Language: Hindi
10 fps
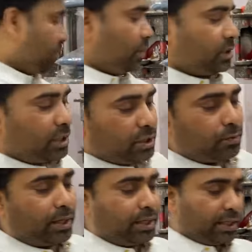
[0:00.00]
बेहतरीन
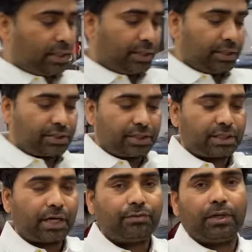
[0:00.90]
क्वालिटी के टी शर्ट्स
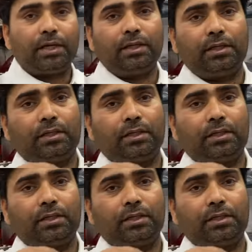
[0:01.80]
आए हुए हैं